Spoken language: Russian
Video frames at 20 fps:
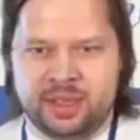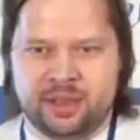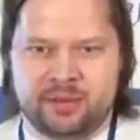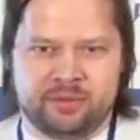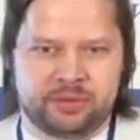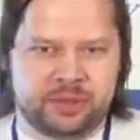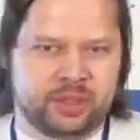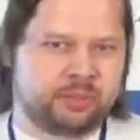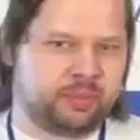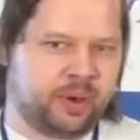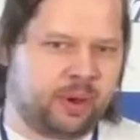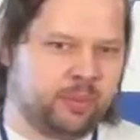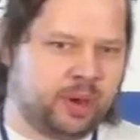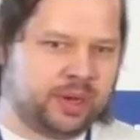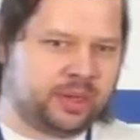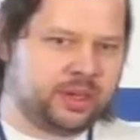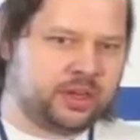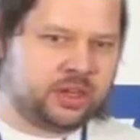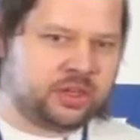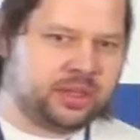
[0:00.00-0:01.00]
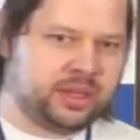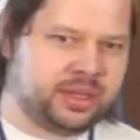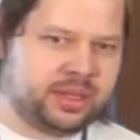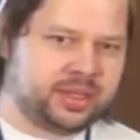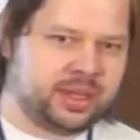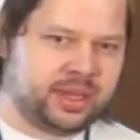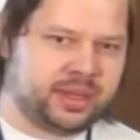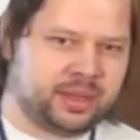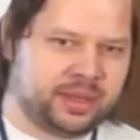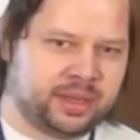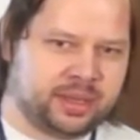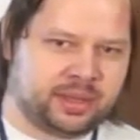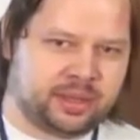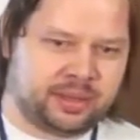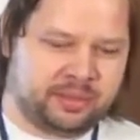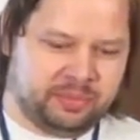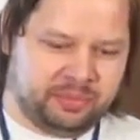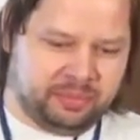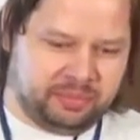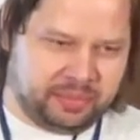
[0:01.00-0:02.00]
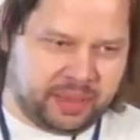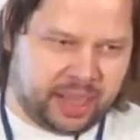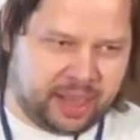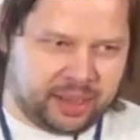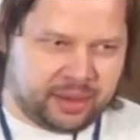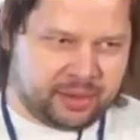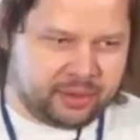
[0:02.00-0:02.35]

Вот это, по-моему, отличная идея. Это а,